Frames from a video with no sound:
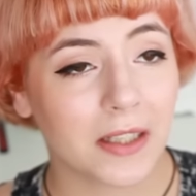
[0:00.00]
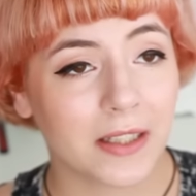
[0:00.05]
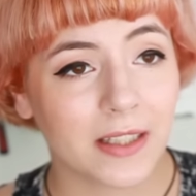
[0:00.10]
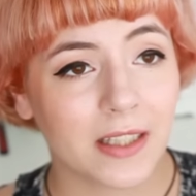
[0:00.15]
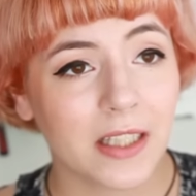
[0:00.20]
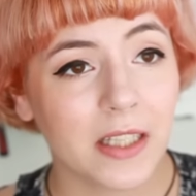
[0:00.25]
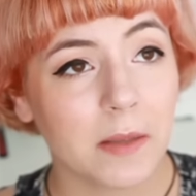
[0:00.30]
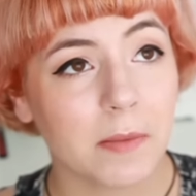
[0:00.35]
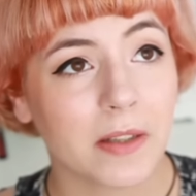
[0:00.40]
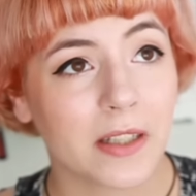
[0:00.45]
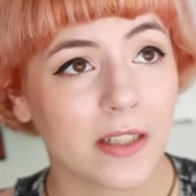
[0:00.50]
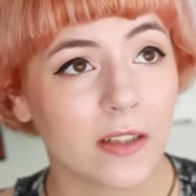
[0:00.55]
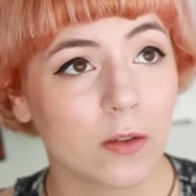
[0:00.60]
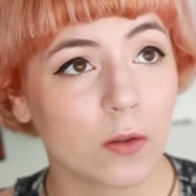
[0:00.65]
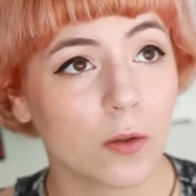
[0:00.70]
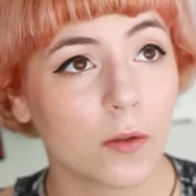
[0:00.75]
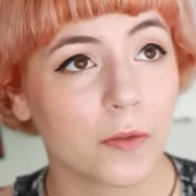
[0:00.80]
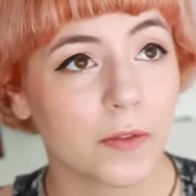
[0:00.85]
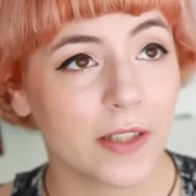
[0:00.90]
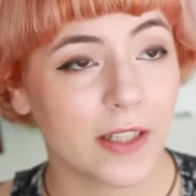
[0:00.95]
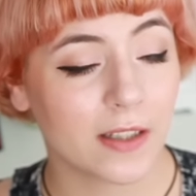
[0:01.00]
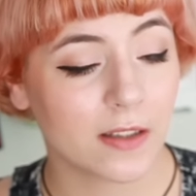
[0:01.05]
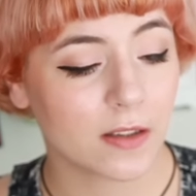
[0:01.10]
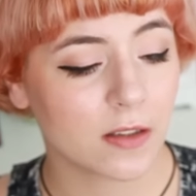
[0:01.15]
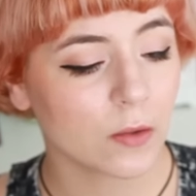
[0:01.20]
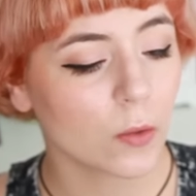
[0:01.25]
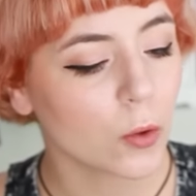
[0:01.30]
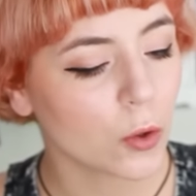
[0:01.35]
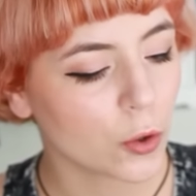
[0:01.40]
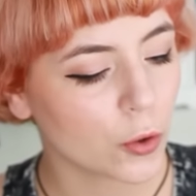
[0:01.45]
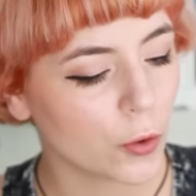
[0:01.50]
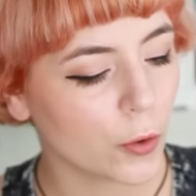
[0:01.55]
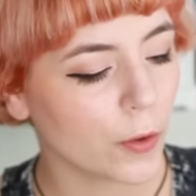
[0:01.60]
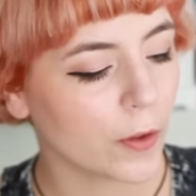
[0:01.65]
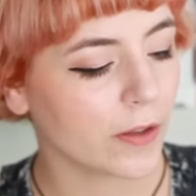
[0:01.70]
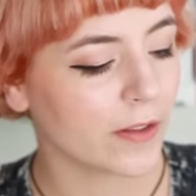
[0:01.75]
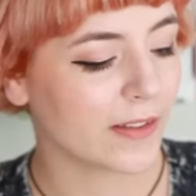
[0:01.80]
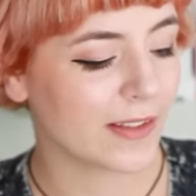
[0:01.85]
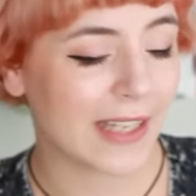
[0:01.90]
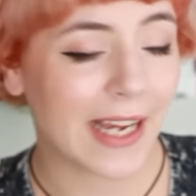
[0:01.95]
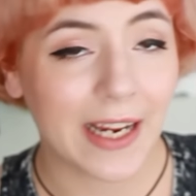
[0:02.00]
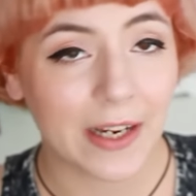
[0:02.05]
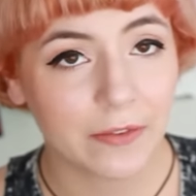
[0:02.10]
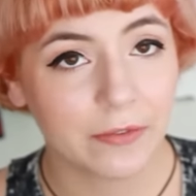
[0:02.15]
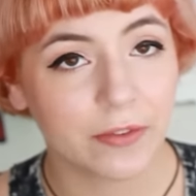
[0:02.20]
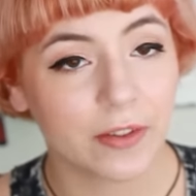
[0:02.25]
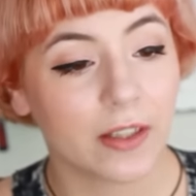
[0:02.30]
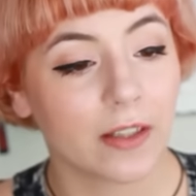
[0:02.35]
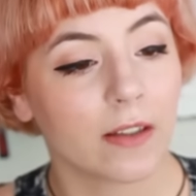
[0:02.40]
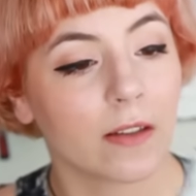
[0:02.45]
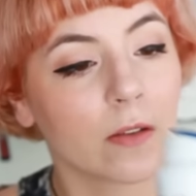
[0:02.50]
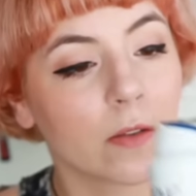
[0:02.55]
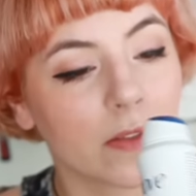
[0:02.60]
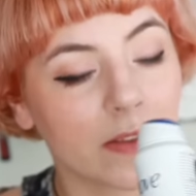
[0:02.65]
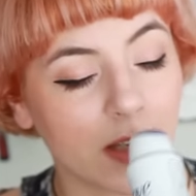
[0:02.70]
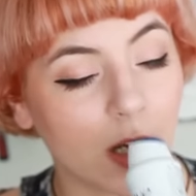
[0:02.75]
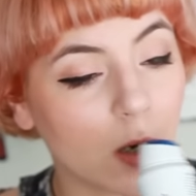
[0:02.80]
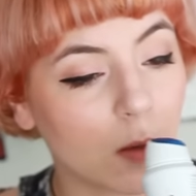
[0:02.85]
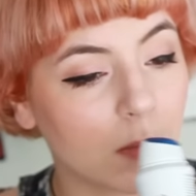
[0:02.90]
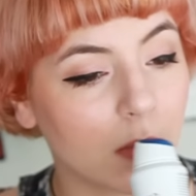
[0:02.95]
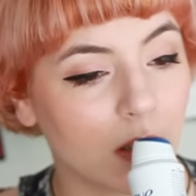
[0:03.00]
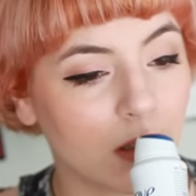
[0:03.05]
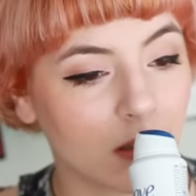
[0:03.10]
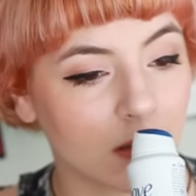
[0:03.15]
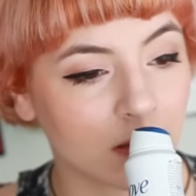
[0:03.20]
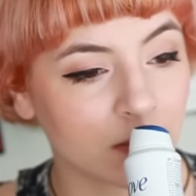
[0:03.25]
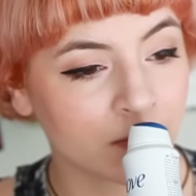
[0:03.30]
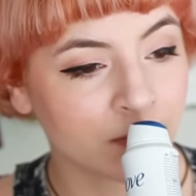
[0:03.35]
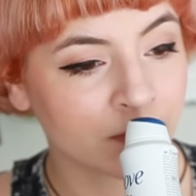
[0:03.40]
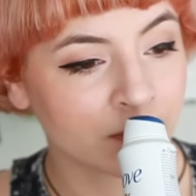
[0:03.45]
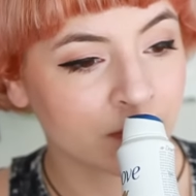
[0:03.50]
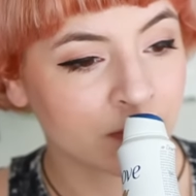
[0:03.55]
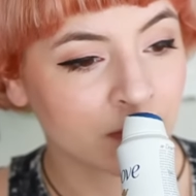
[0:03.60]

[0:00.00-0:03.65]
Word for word: Ich liebe den Duft, der ist so schön seifig und sauber und...